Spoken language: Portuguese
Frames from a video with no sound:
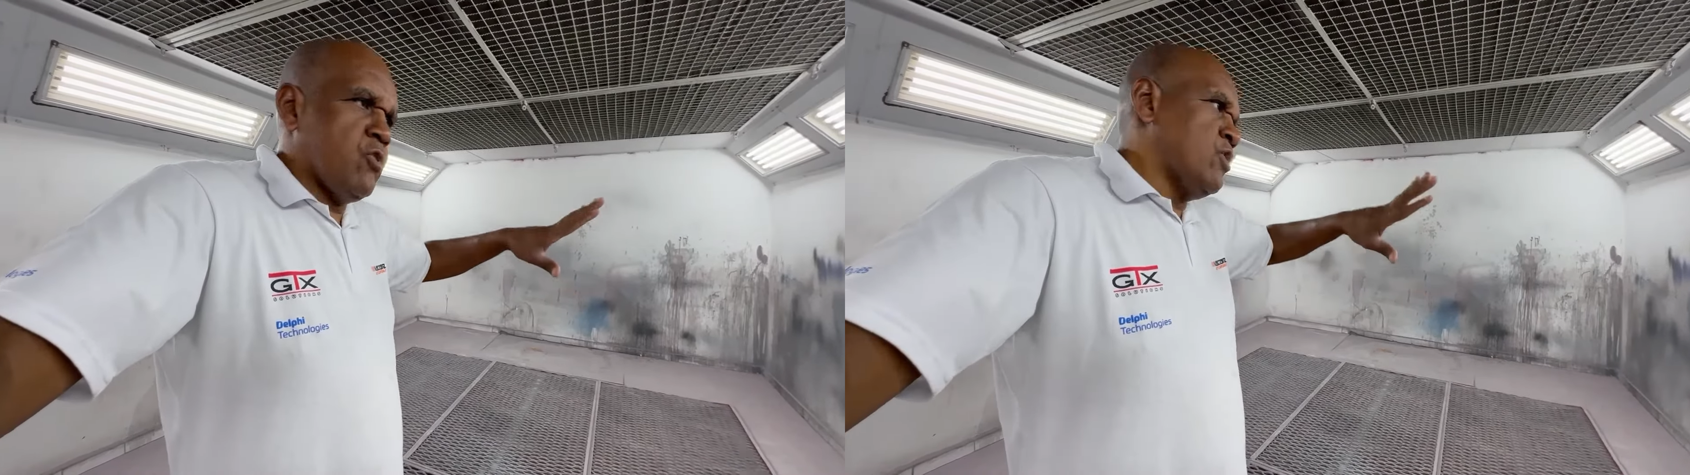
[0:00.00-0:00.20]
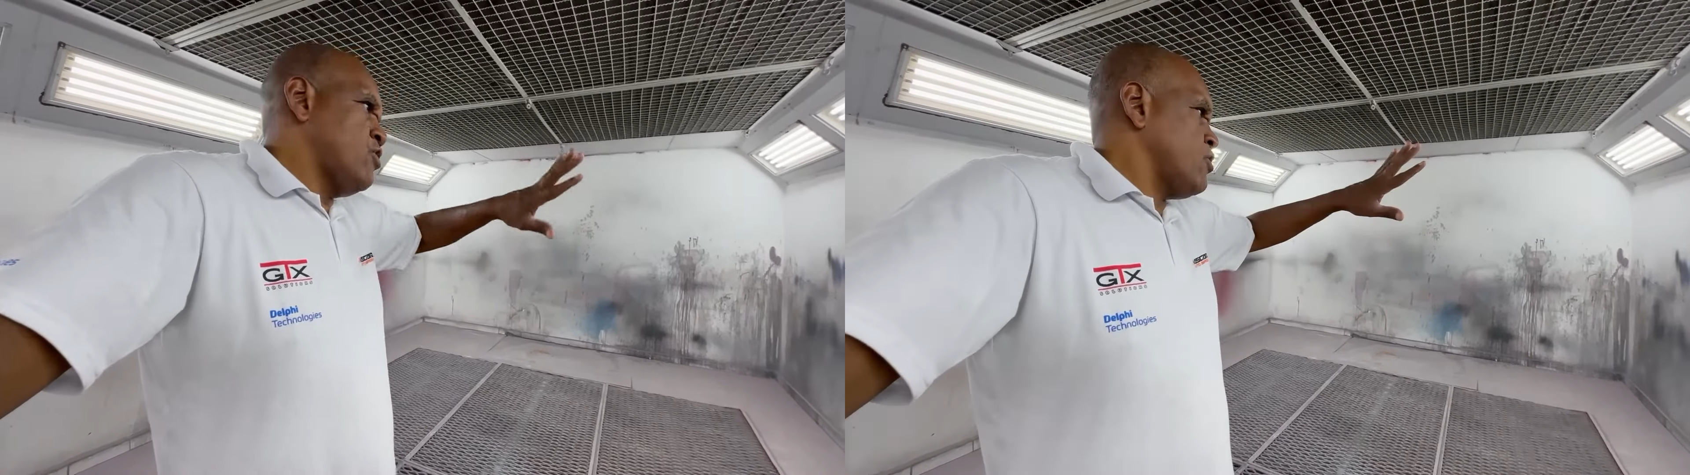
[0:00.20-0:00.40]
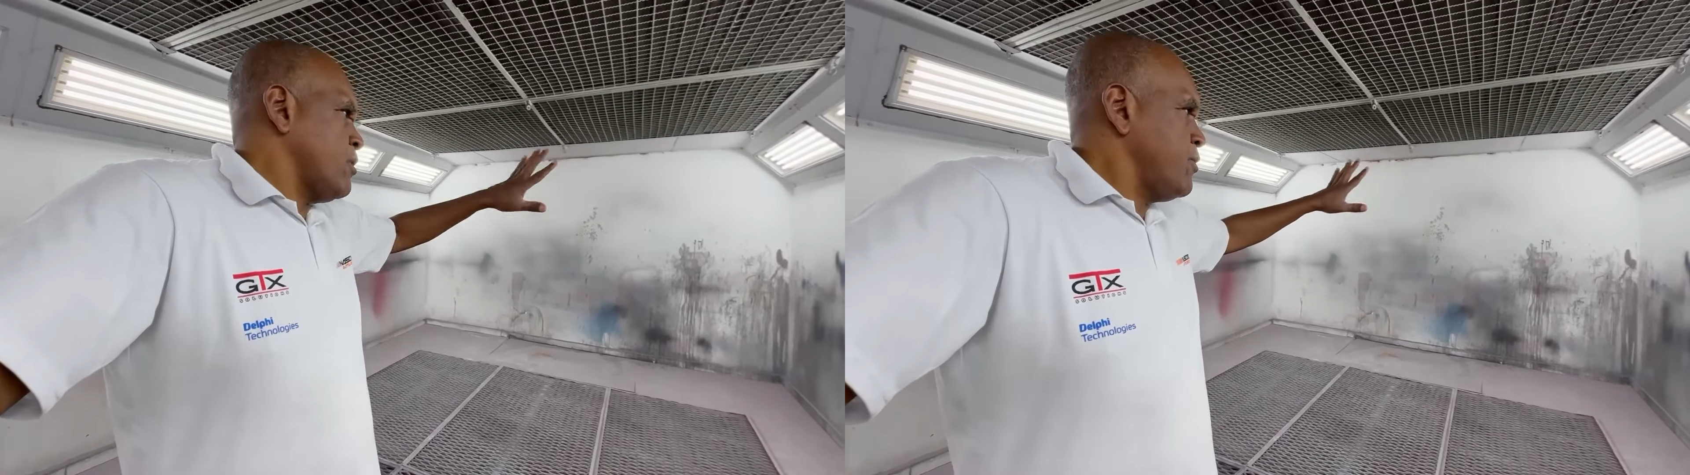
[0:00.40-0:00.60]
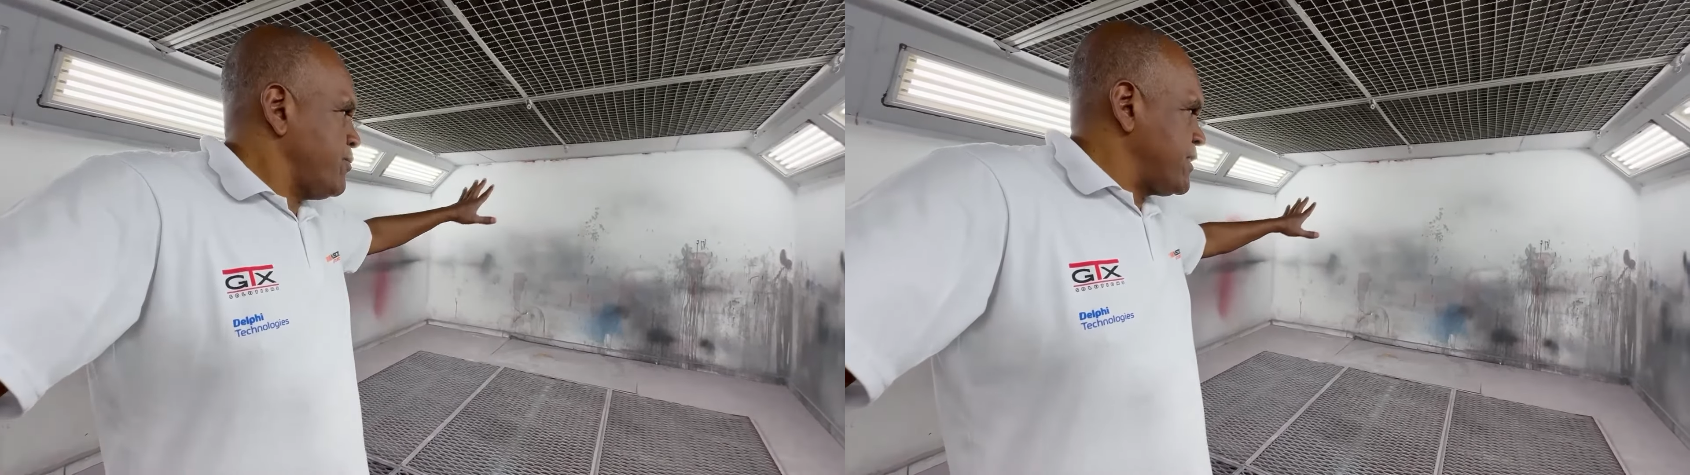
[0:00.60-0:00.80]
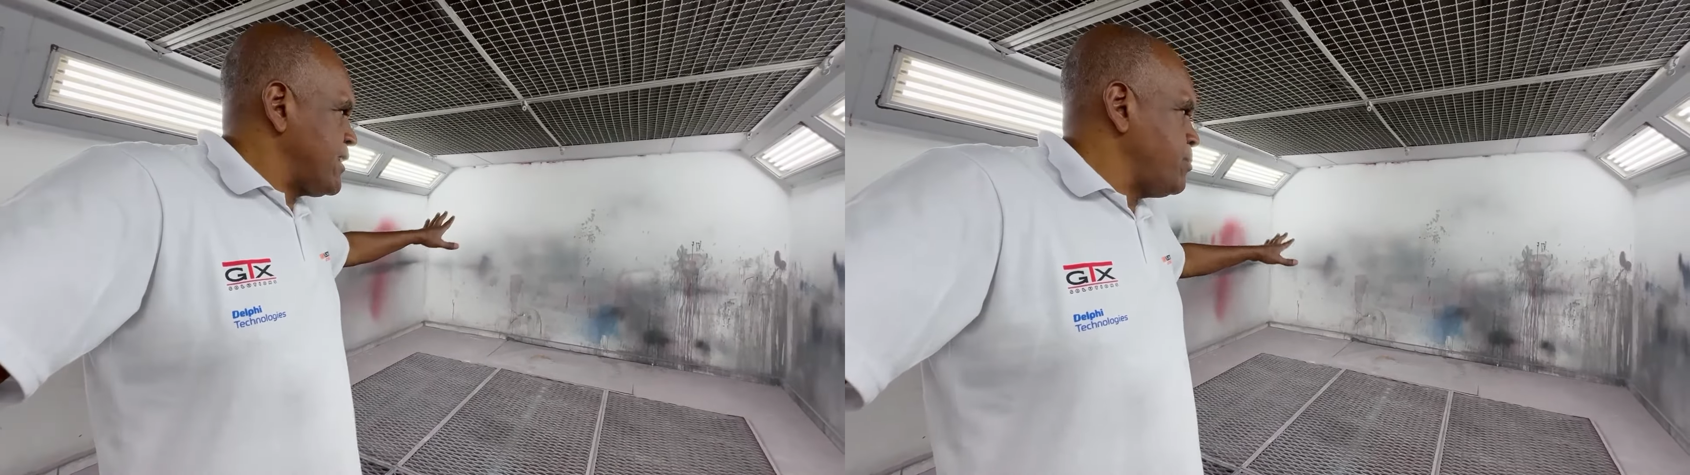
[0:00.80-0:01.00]
hoje eu só vou
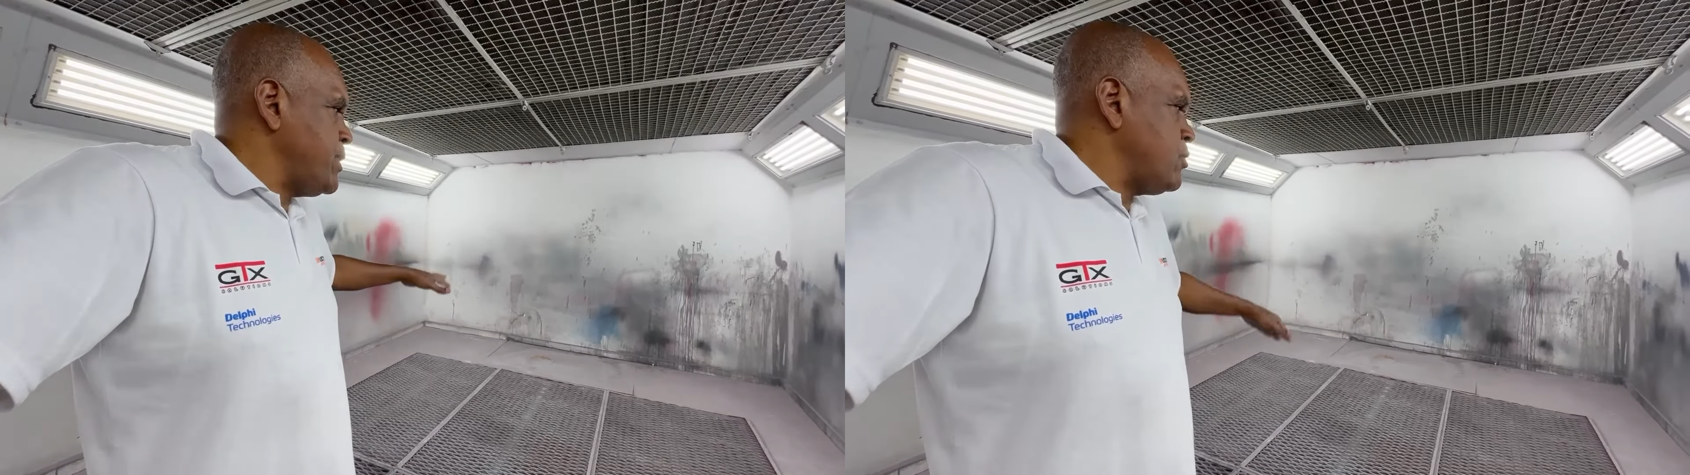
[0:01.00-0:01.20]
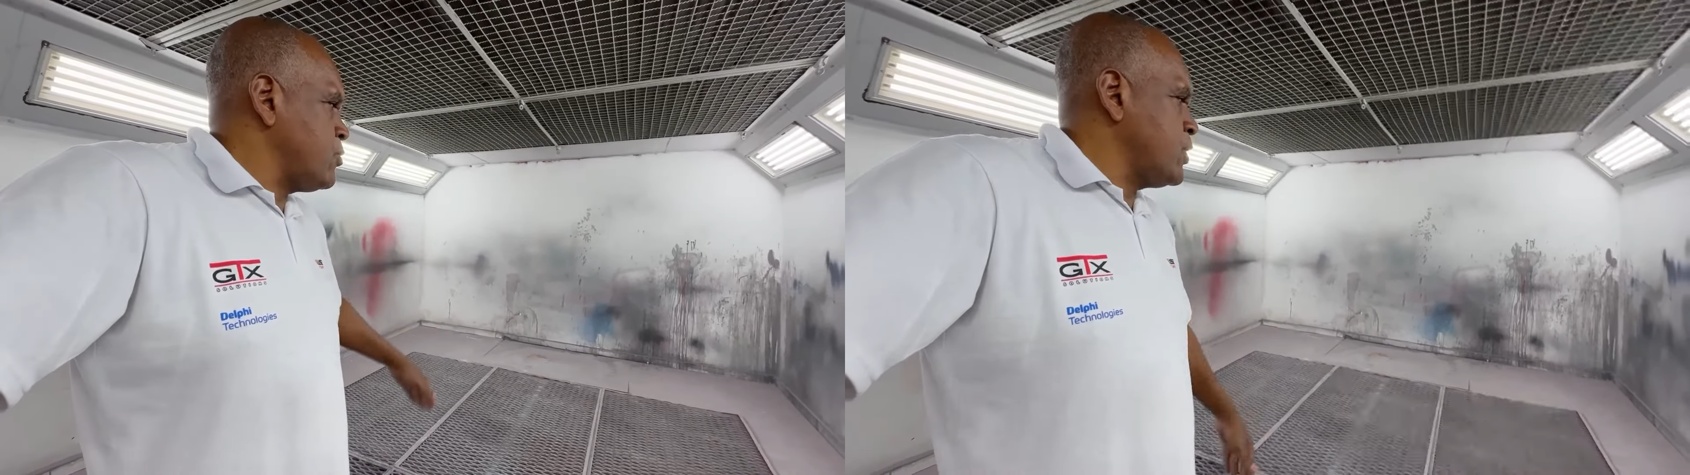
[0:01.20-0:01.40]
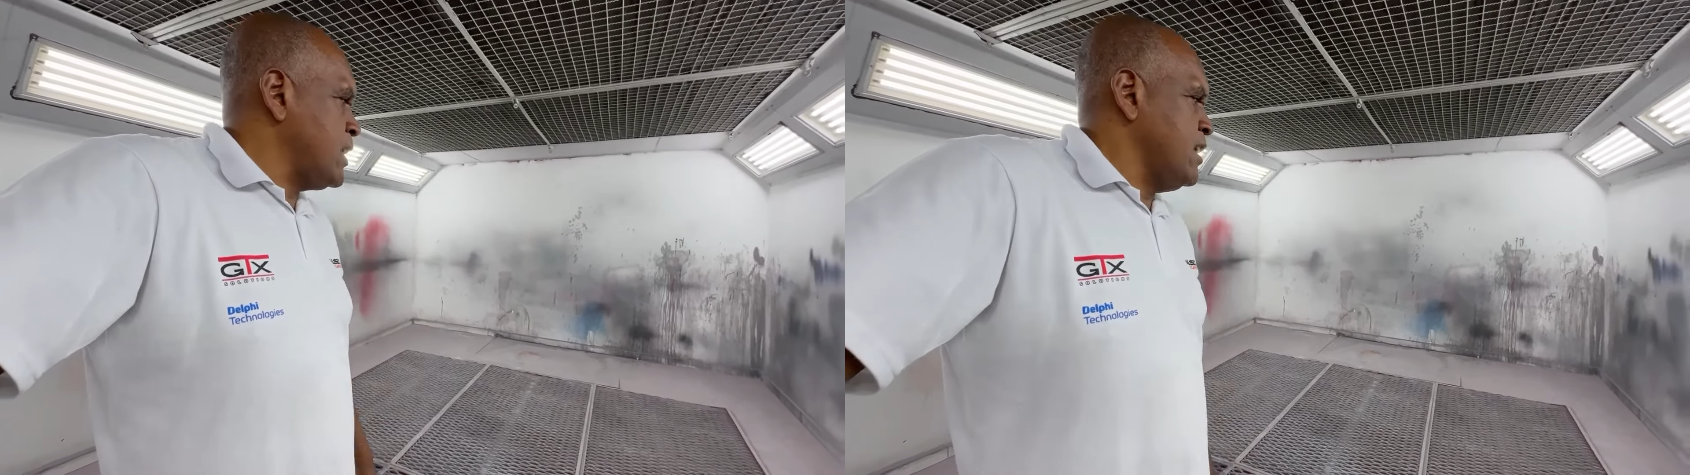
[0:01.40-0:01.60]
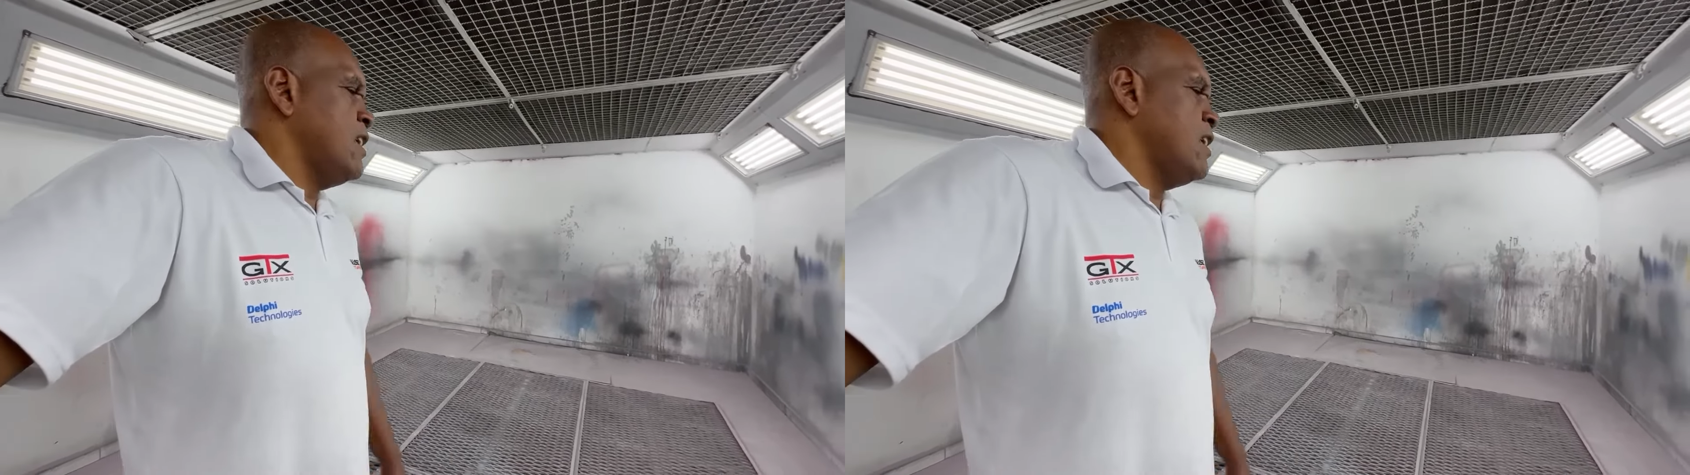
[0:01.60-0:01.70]
fazer a pintura.